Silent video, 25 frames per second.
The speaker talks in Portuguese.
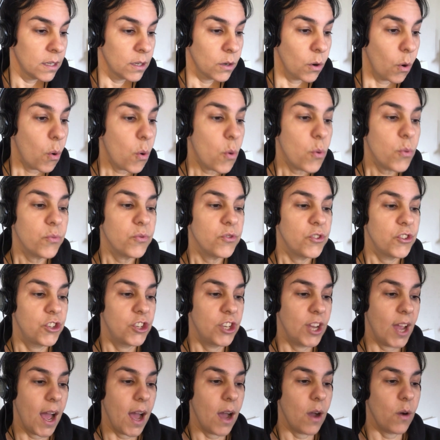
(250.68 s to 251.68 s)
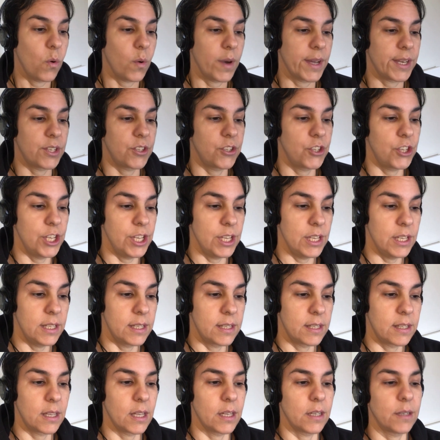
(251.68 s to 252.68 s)
Onde há um
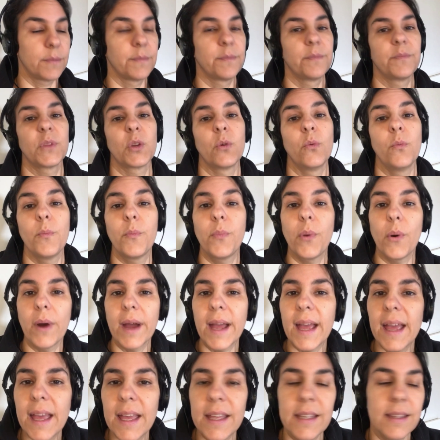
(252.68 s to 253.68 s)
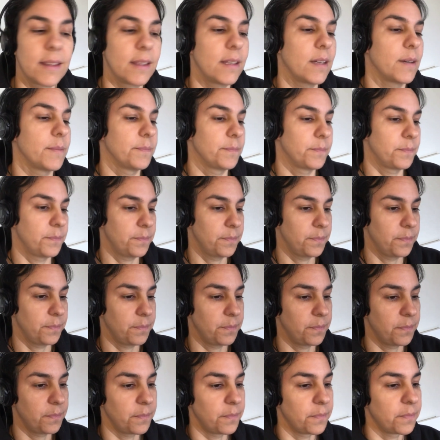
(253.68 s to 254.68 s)
artista, um poeta,
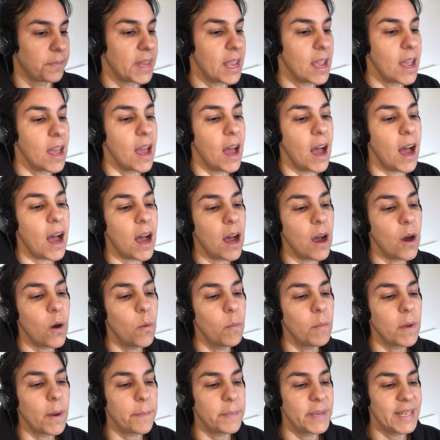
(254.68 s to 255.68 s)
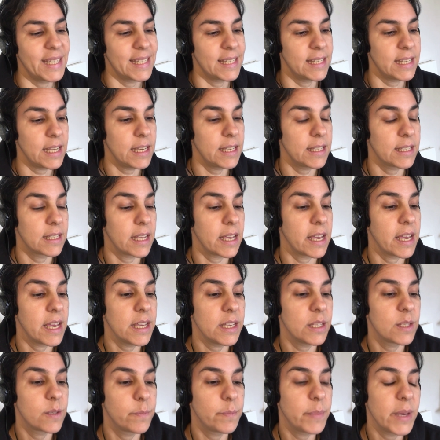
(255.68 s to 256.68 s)
há uma presença
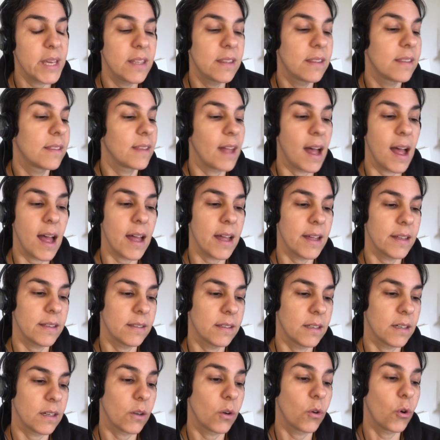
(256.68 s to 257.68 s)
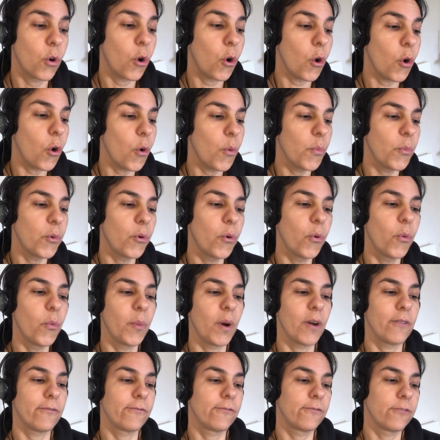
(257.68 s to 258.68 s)
respeitada como
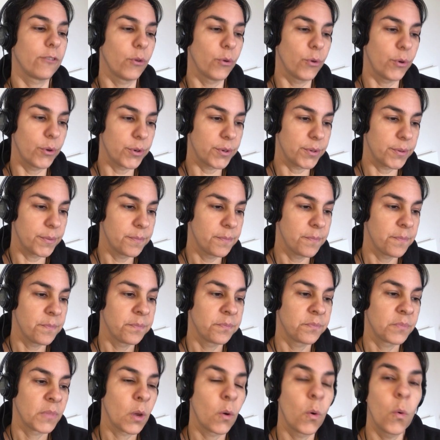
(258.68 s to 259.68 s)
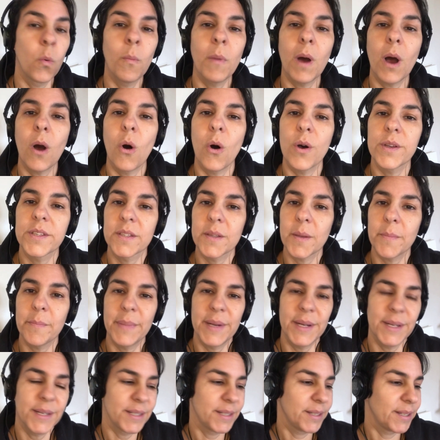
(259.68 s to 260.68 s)
uma flor, uma rosa
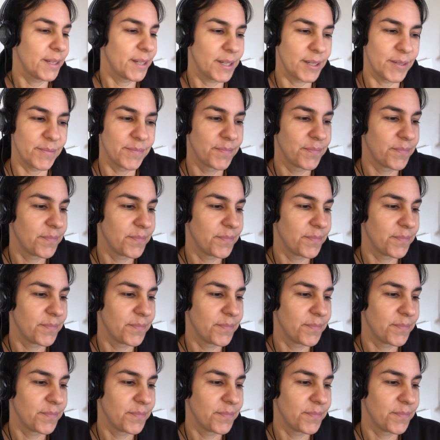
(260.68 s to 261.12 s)
branca,